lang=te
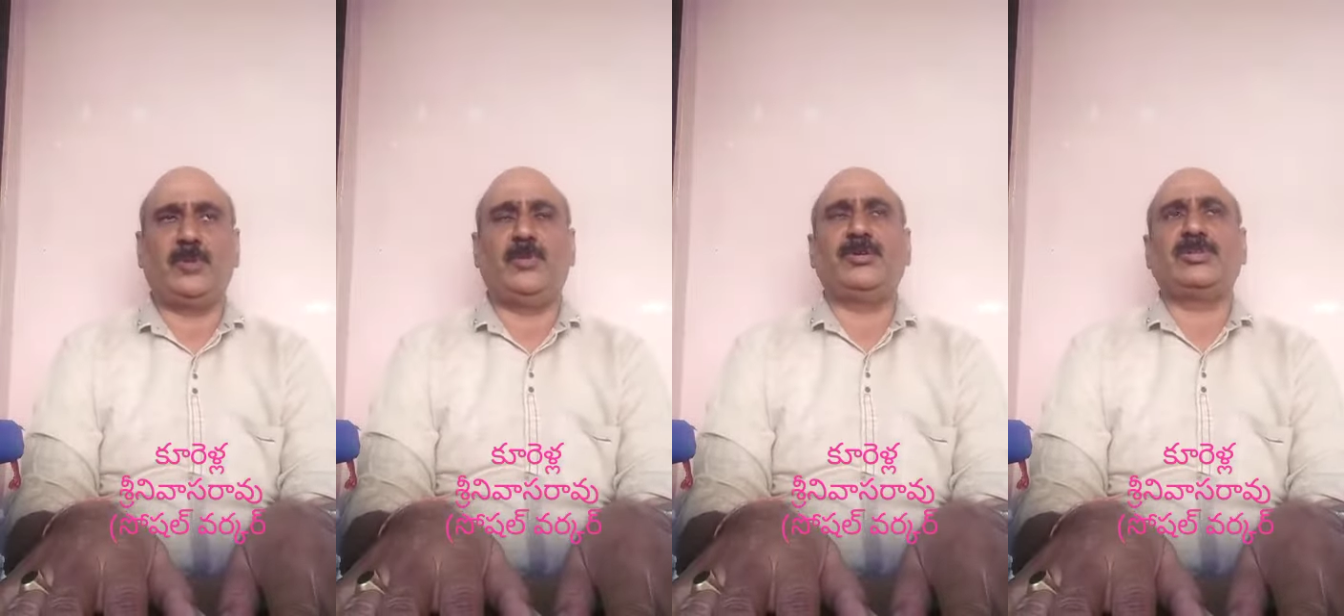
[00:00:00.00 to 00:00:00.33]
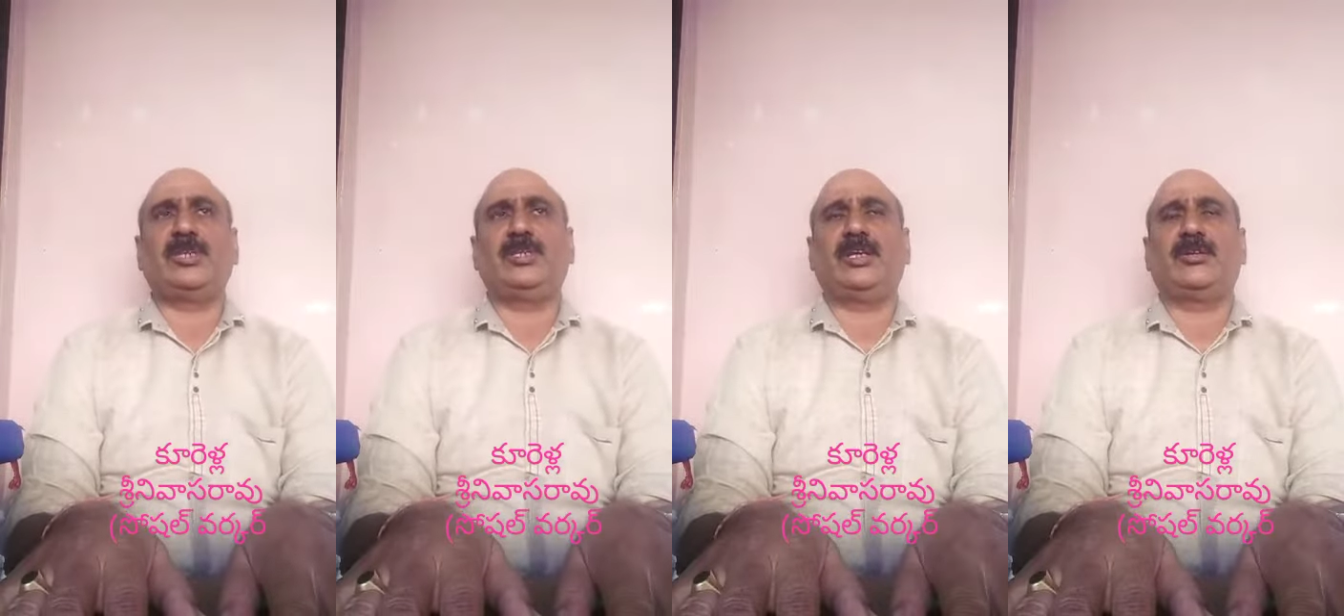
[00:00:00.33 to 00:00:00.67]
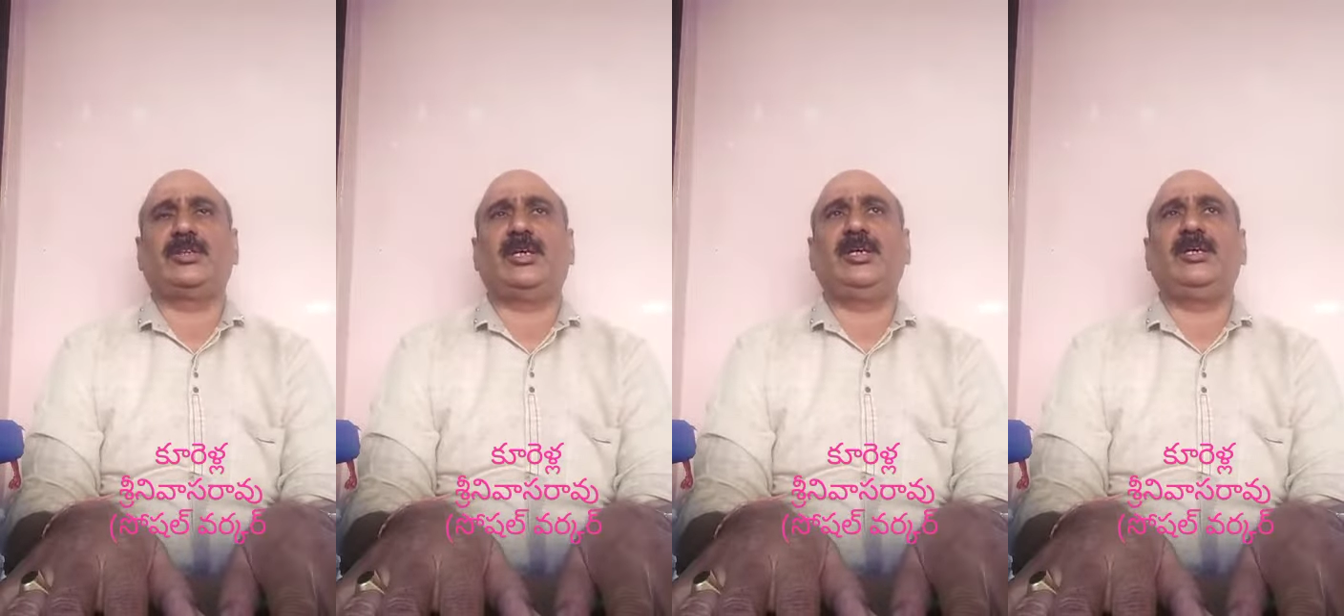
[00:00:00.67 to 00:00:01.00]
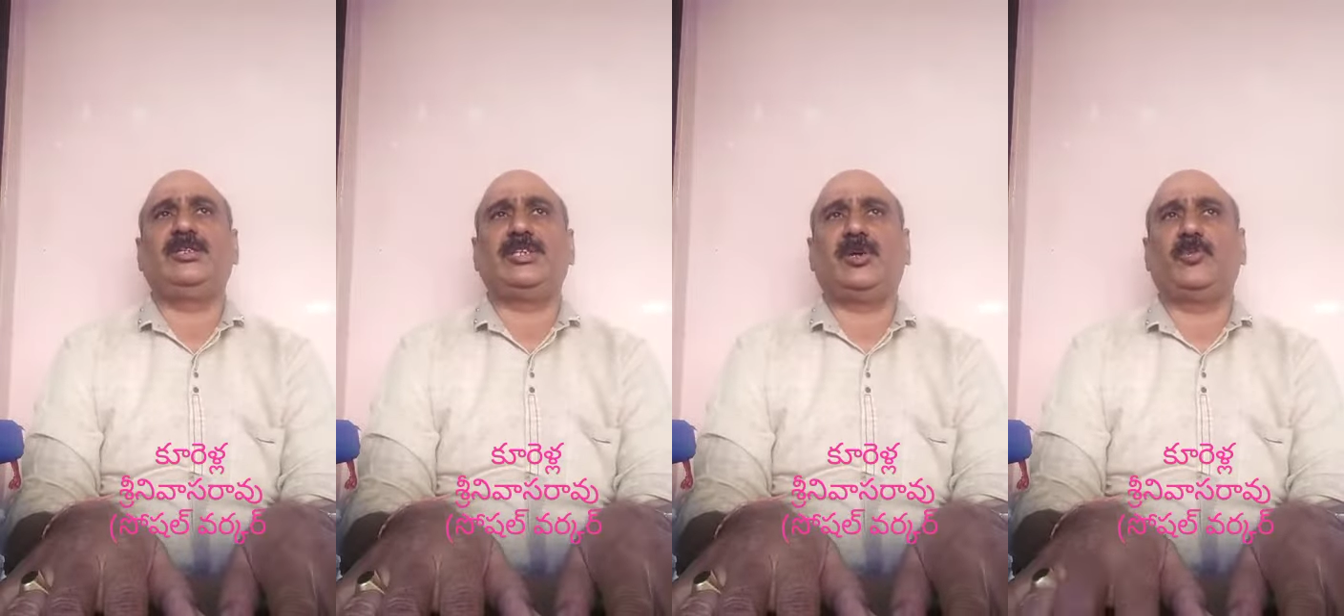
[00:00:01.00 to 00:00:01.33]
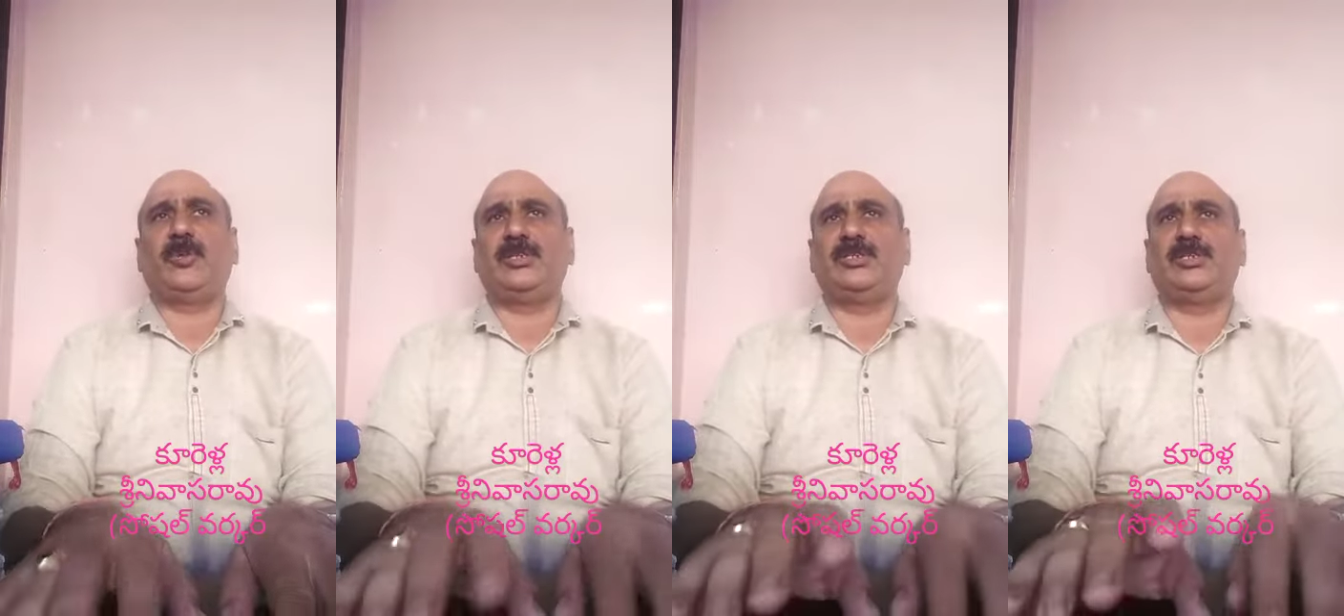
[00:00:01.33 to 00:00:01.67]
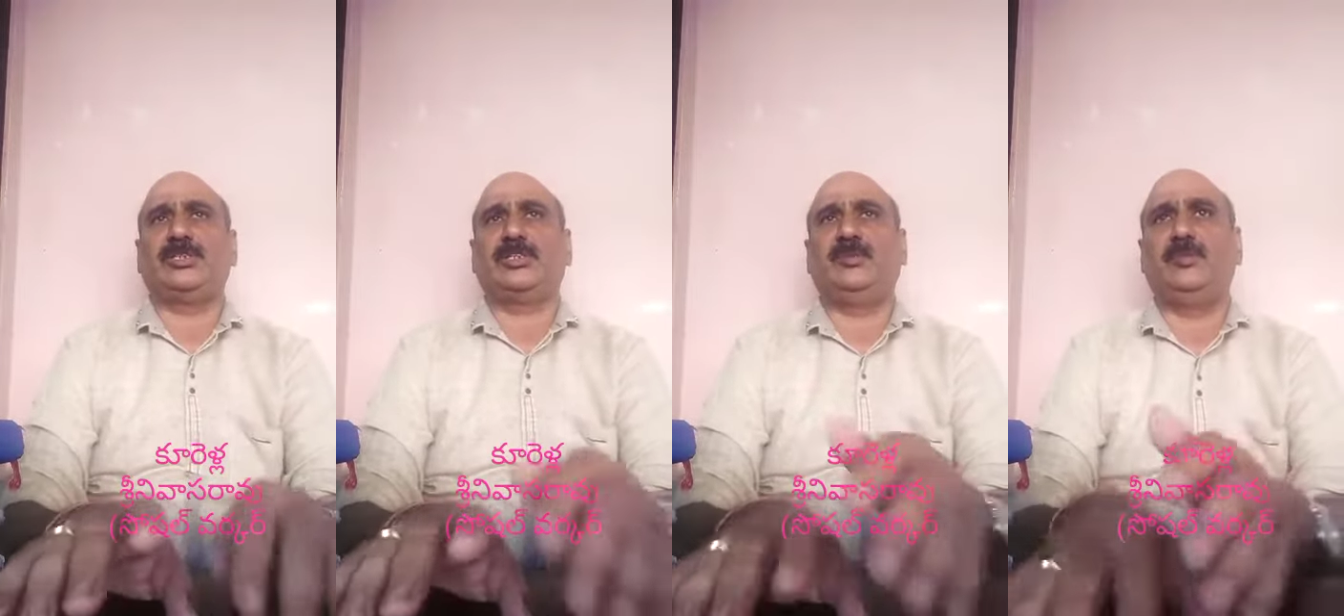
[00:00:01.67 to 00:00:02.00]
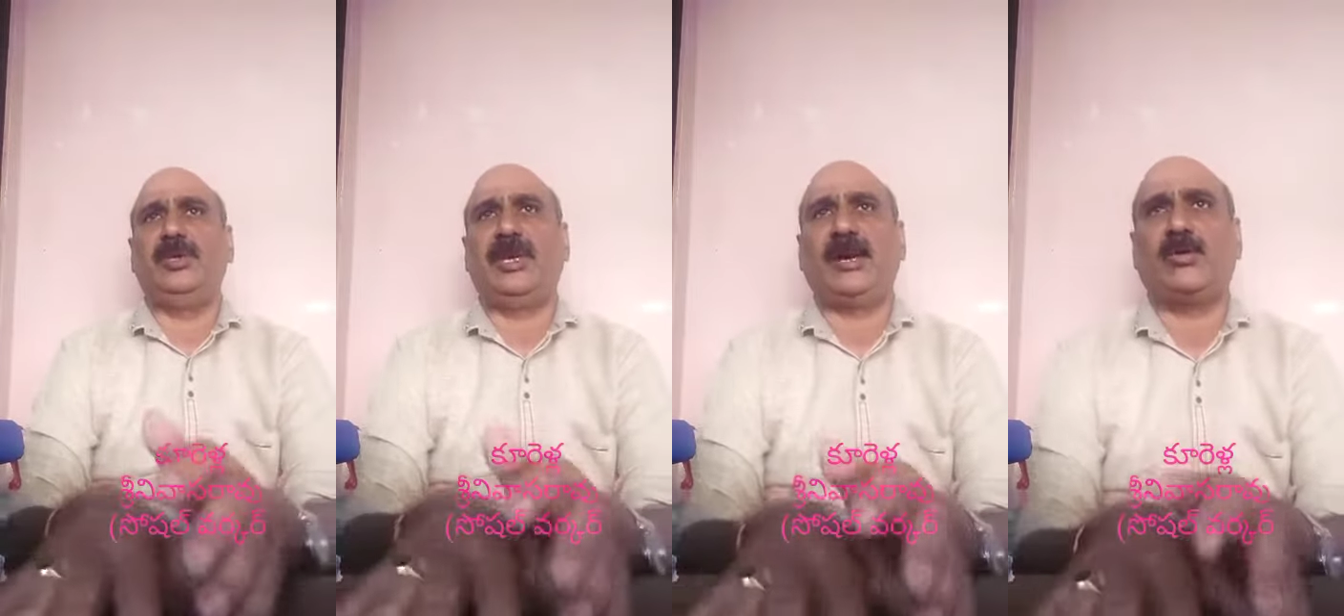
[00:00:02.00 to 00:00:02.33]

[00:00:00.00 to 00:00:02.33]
చెక్ బౌన్స్ అయిన తర్వాత ఈ చెక్ ప్రజెంట్ చేసిన బి